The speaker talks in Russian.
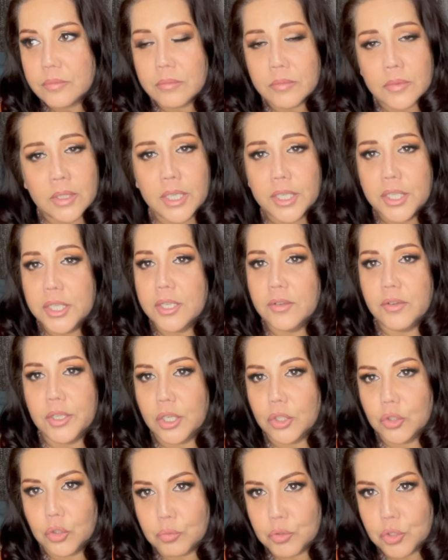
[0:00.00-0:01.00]
Я не
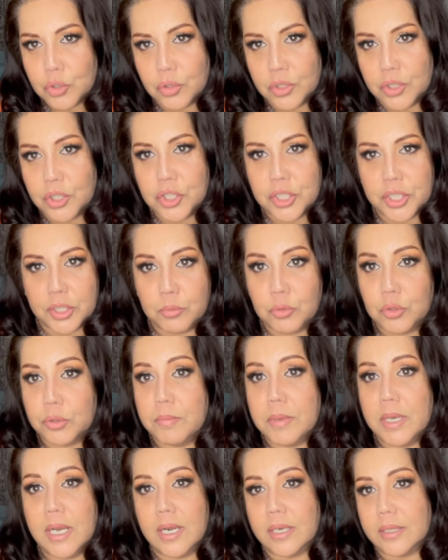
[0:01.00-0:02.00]
говорю о том, что этот человек будет
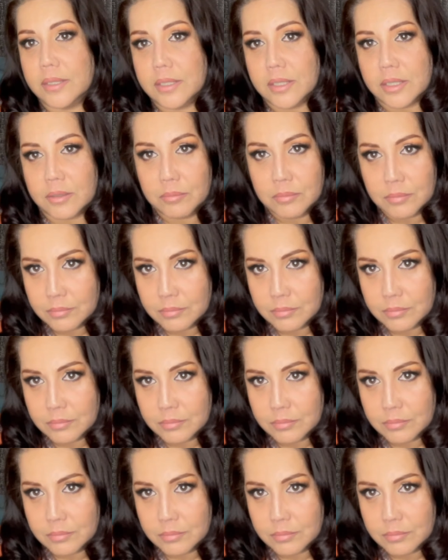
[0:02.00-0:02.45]
миллиардером,